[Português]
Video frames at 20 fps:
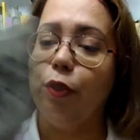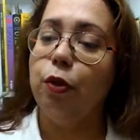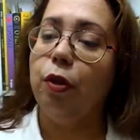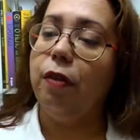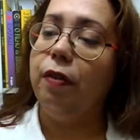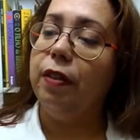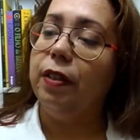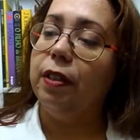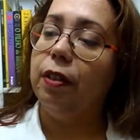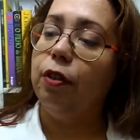
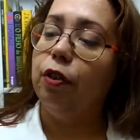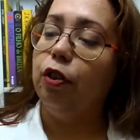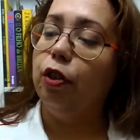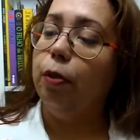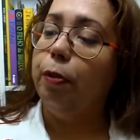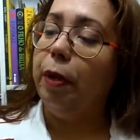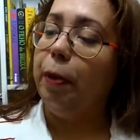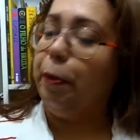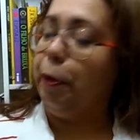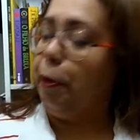sua visão
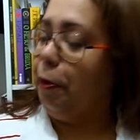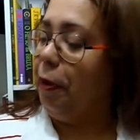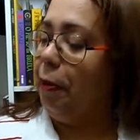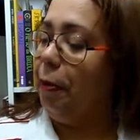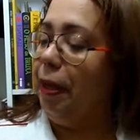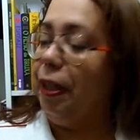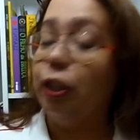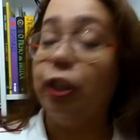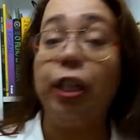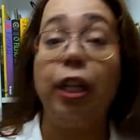sobre a
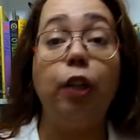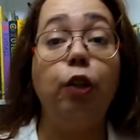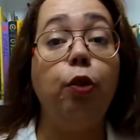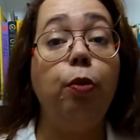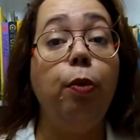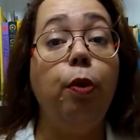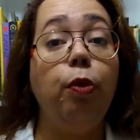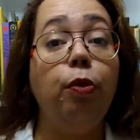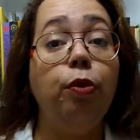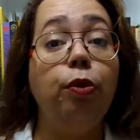problemática
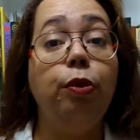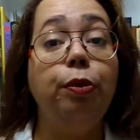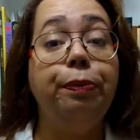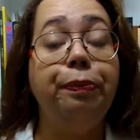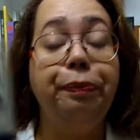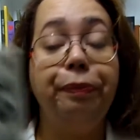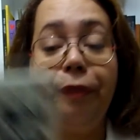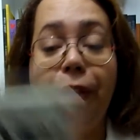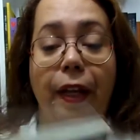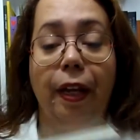do mundo.
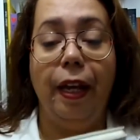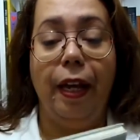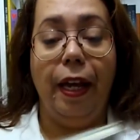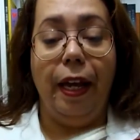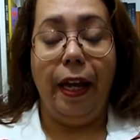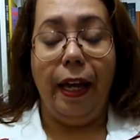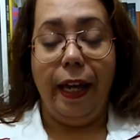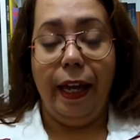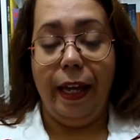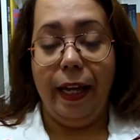
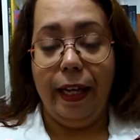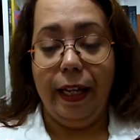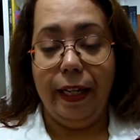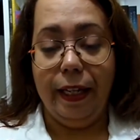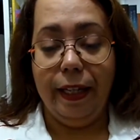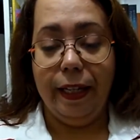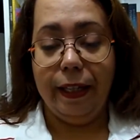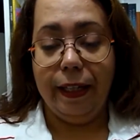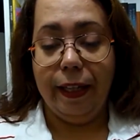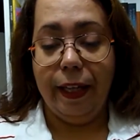
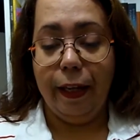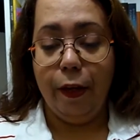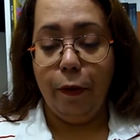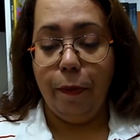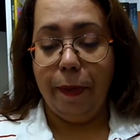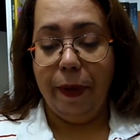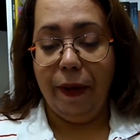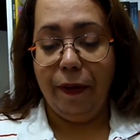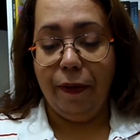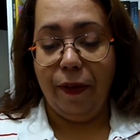Ele tem
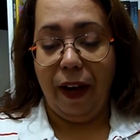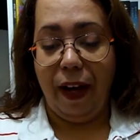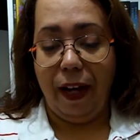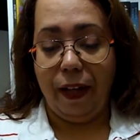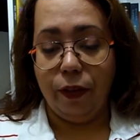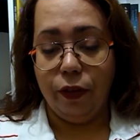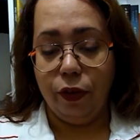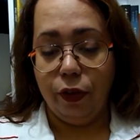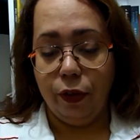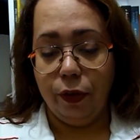um
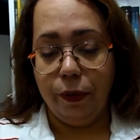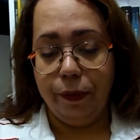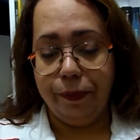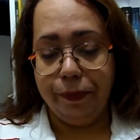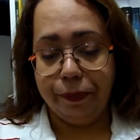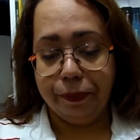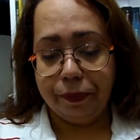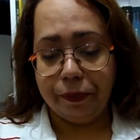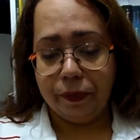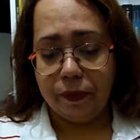prefácio
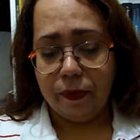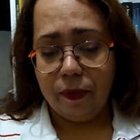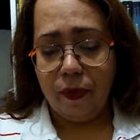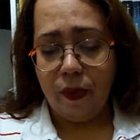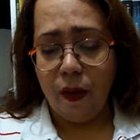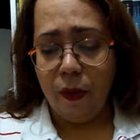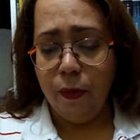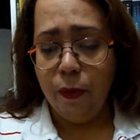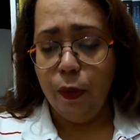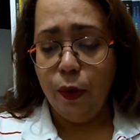
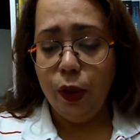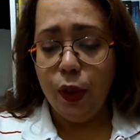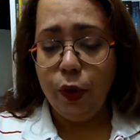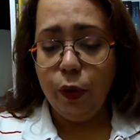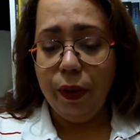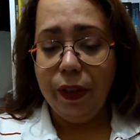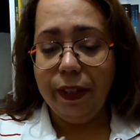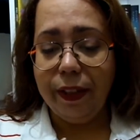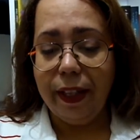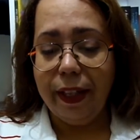
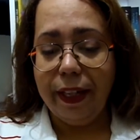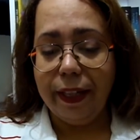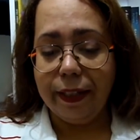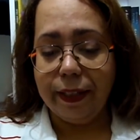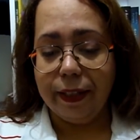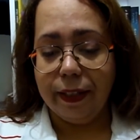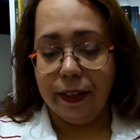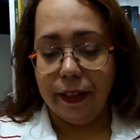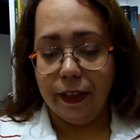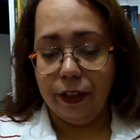muito
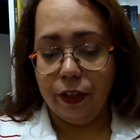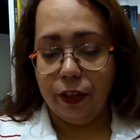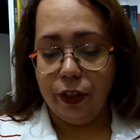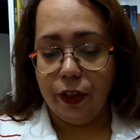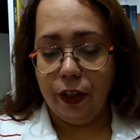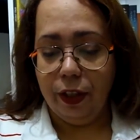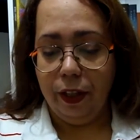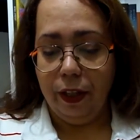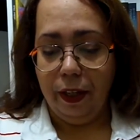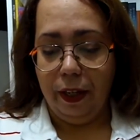
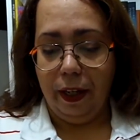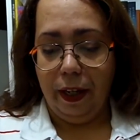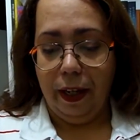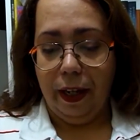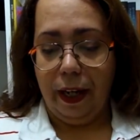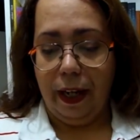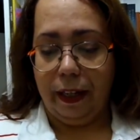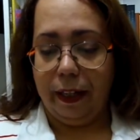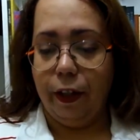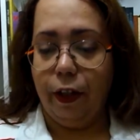interessante.
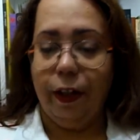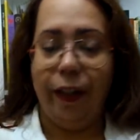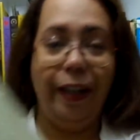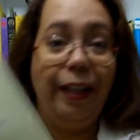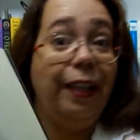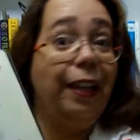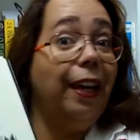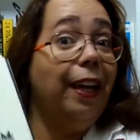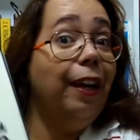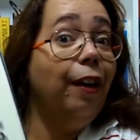Aqui eu
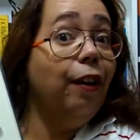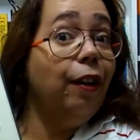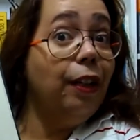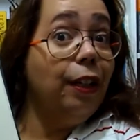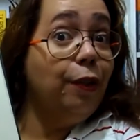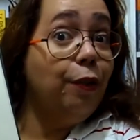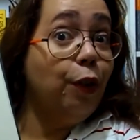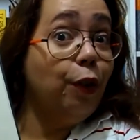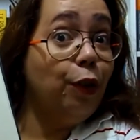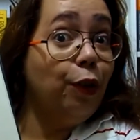ganhei, ó,
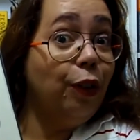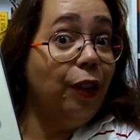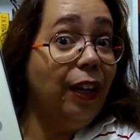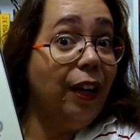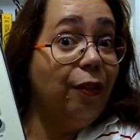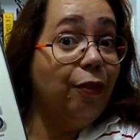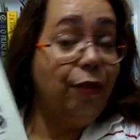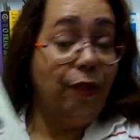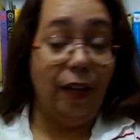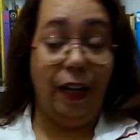livro
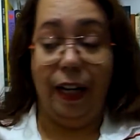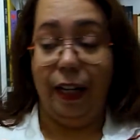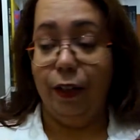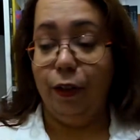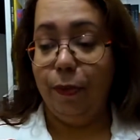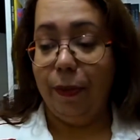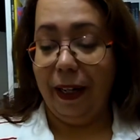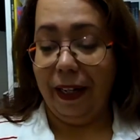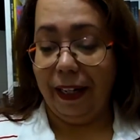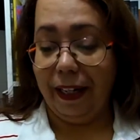
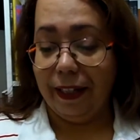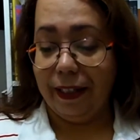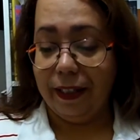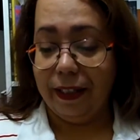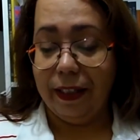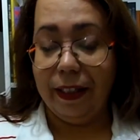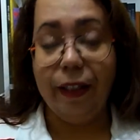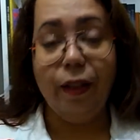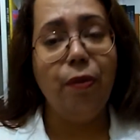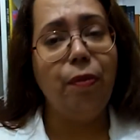autografado, uma
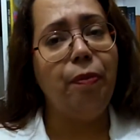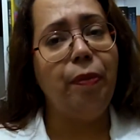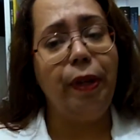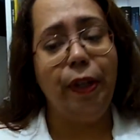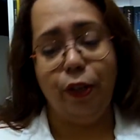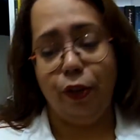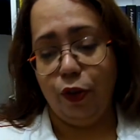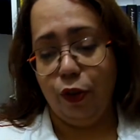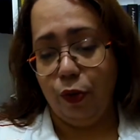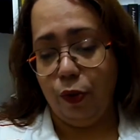gracinha, um
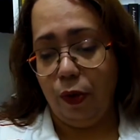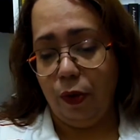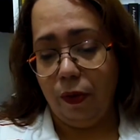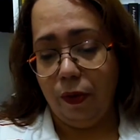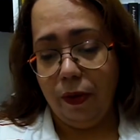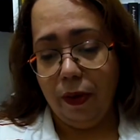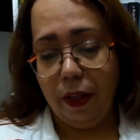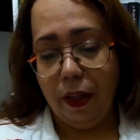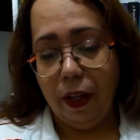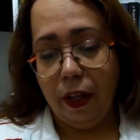beijo, João.
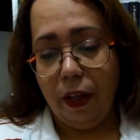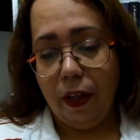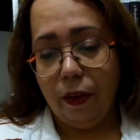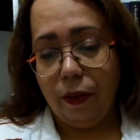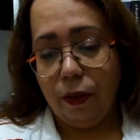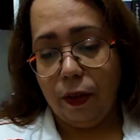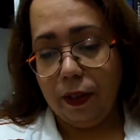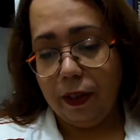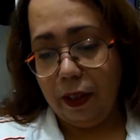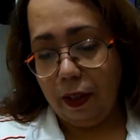
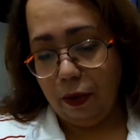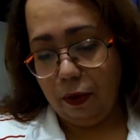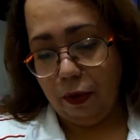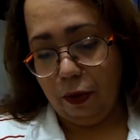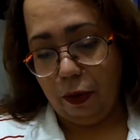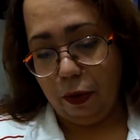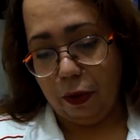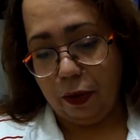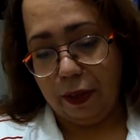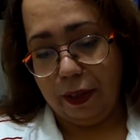Você é
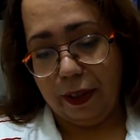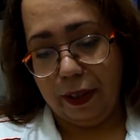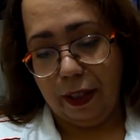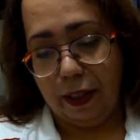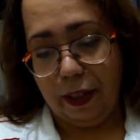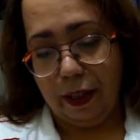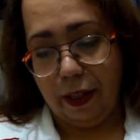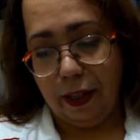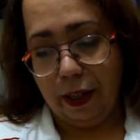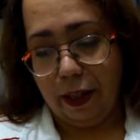um doce.
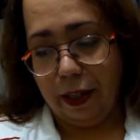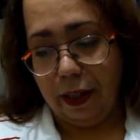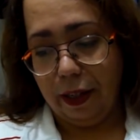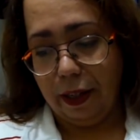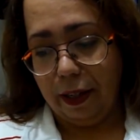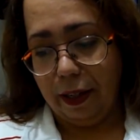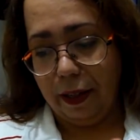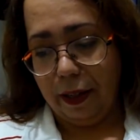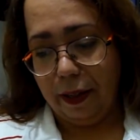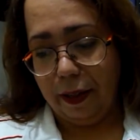
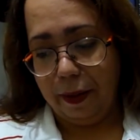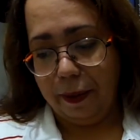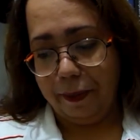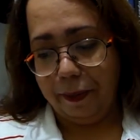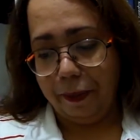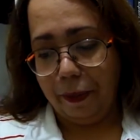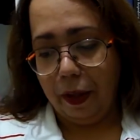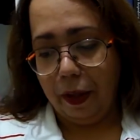Uh,